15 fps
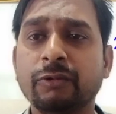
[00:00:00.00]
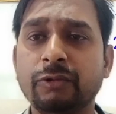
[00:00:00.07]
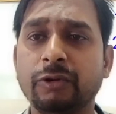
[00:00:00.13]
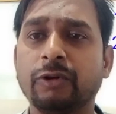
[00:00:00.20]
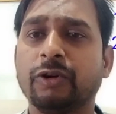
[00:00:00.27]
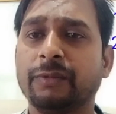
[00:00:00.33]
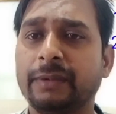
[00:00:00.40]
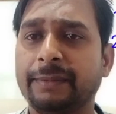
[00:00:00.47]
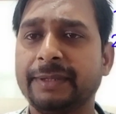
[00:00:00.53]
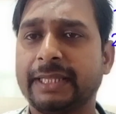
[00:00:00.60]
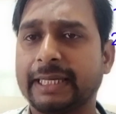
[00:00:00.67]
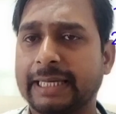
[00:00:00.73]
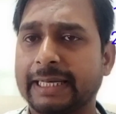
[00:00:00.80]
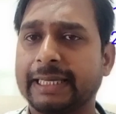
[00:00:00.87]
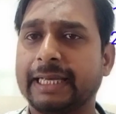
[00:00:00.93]
उन लोगों में भी
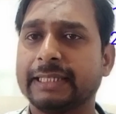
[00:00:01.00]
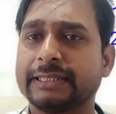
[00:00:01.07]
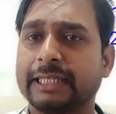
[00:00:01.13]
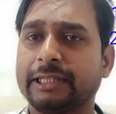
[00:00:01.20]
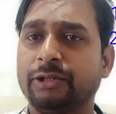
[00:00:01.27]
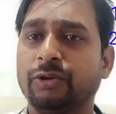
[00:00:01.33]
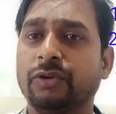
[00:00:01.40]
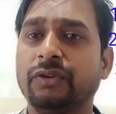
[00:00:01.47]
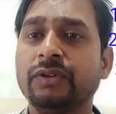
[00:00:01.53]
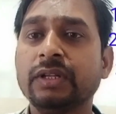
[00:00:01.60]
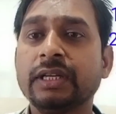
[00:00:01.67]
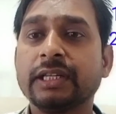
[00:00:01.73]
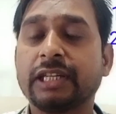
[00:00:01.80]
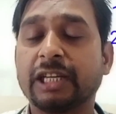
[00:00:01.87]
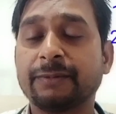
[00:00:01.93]
देखा गया है साथियों
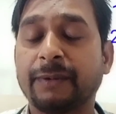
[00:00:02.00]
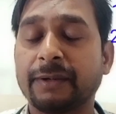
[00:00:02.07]
कि